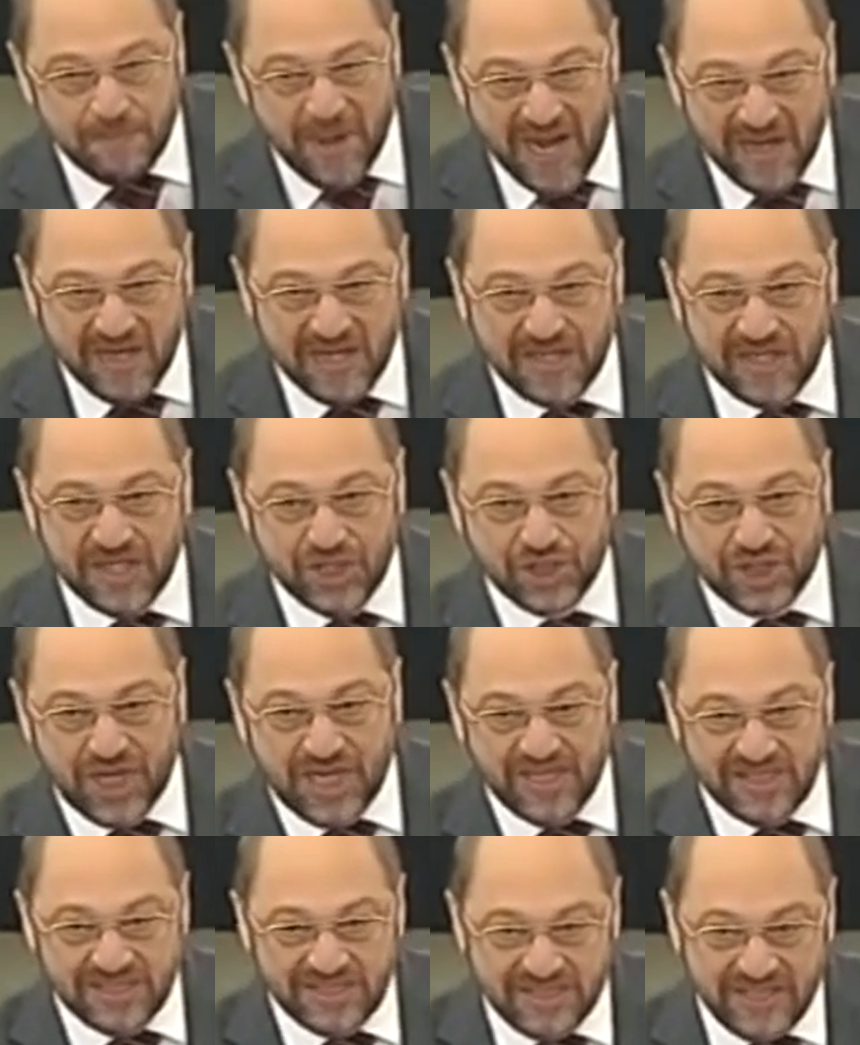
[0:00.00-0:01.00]
banken die
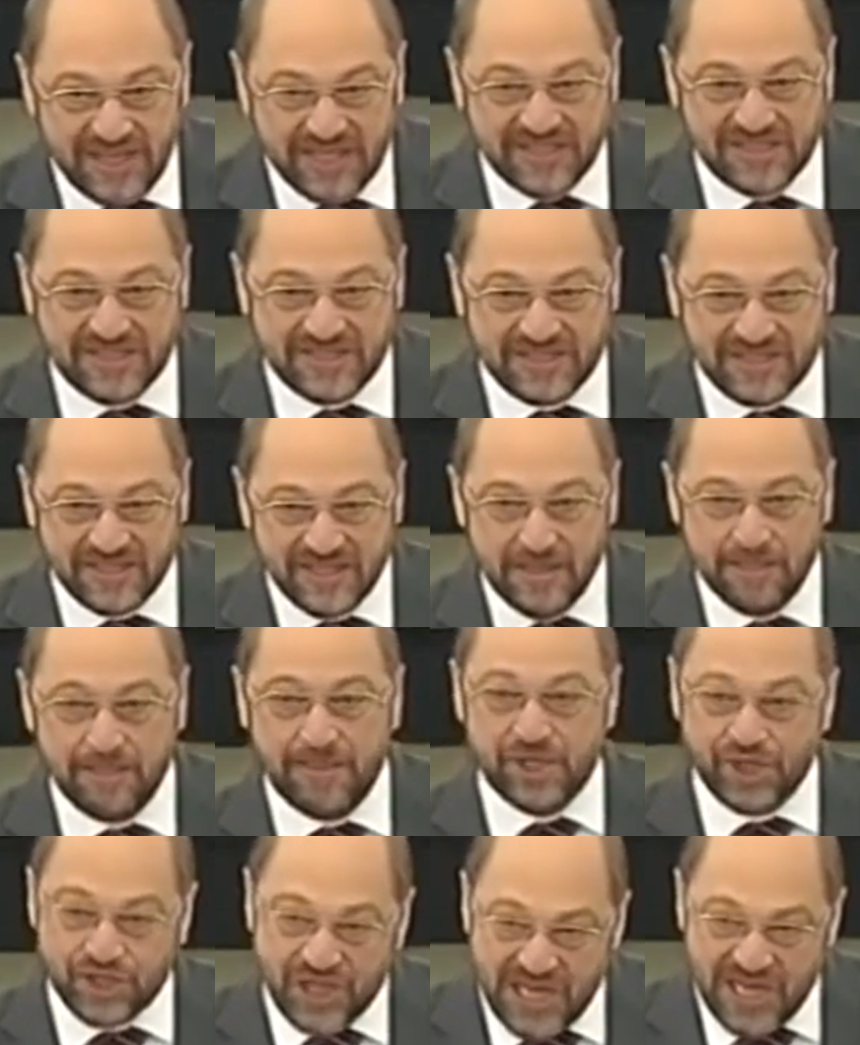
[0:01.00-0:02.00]
stresstests
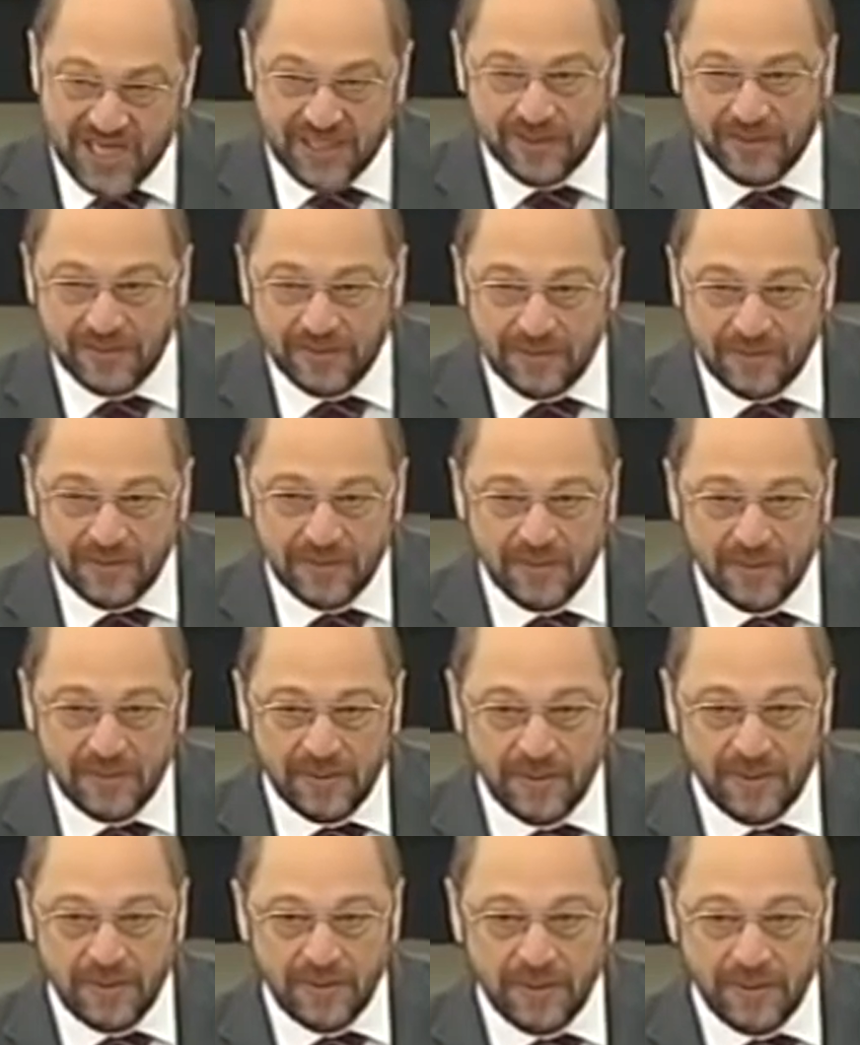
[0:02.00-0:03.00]
bestehen?
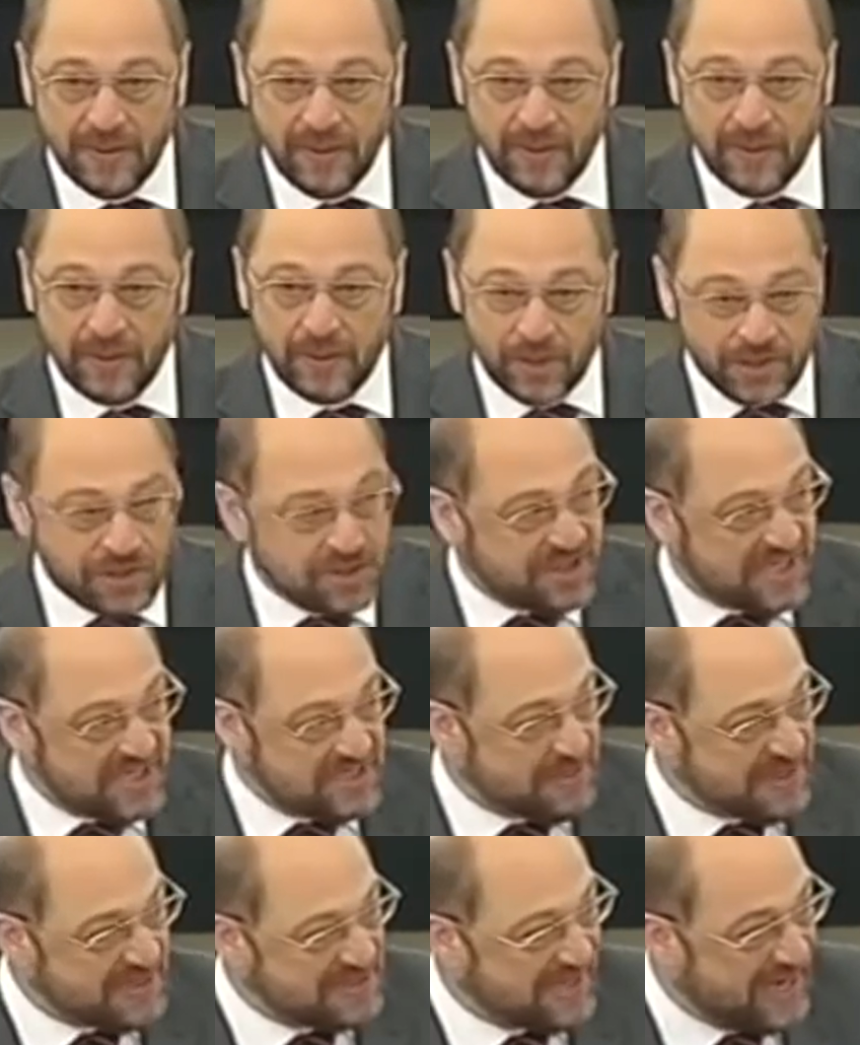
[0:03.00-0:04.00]
können sie uns
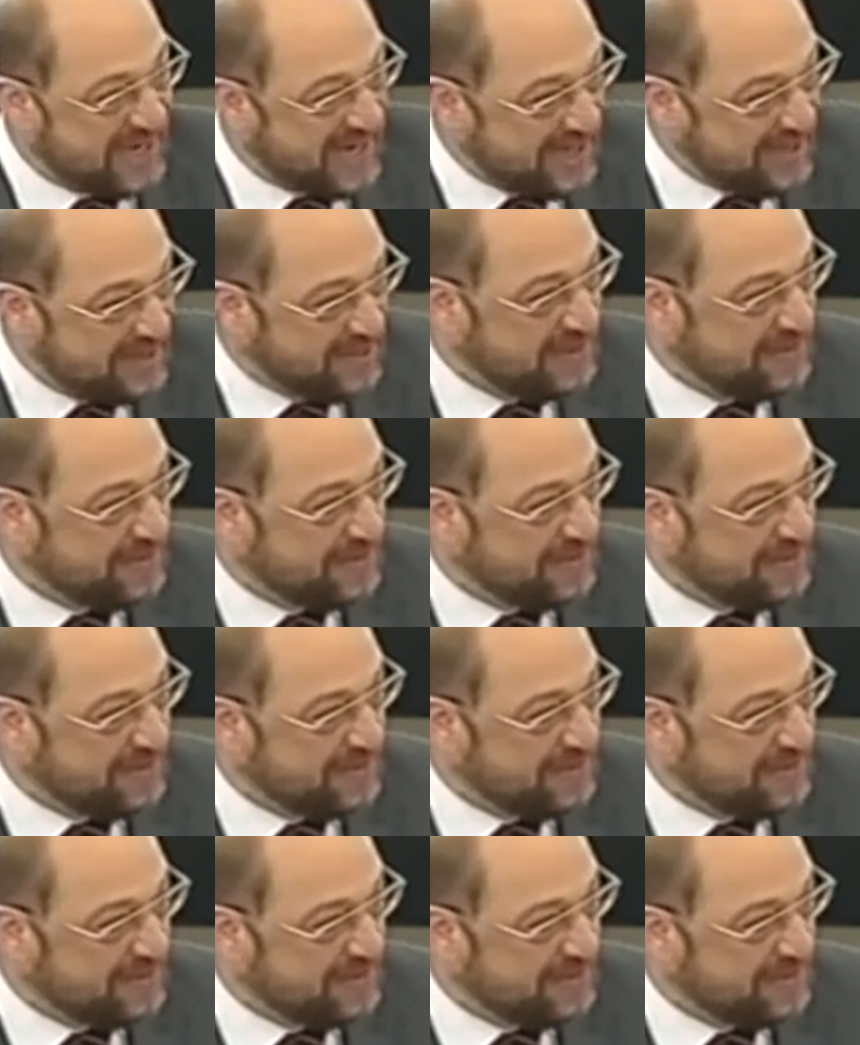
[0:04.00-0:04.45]
das mal sagen?